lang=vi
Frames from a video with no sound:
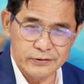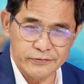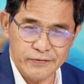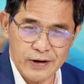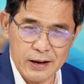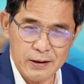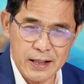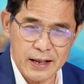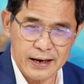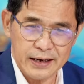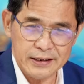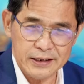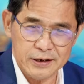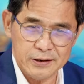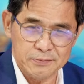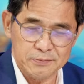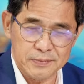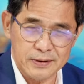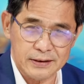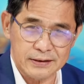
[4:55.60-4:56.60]
trường phái là cái
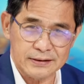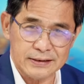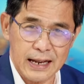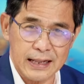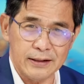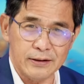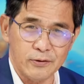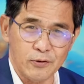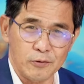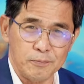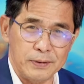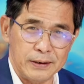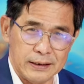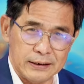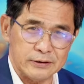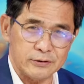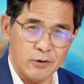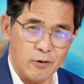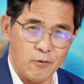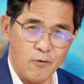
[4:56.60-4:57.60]
gì mà tranh của
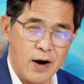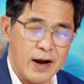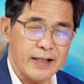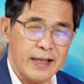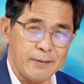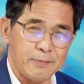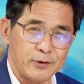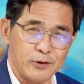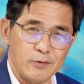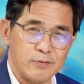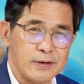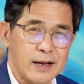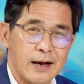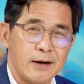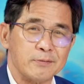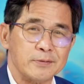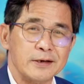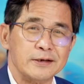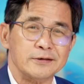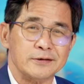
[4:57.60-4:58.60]
Picasso quá đẹp và chúng ta
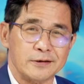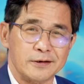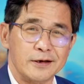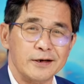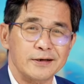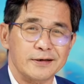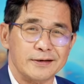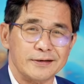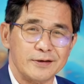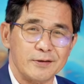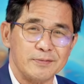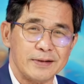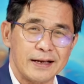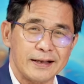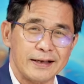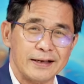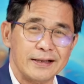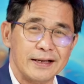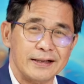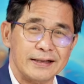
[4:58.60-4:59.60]
không nên sửa chúng ta
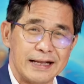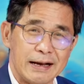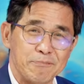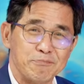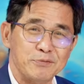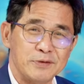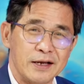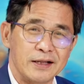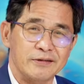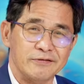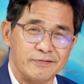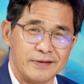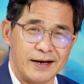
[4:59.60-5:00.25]
chỉ nên ngắm nhìn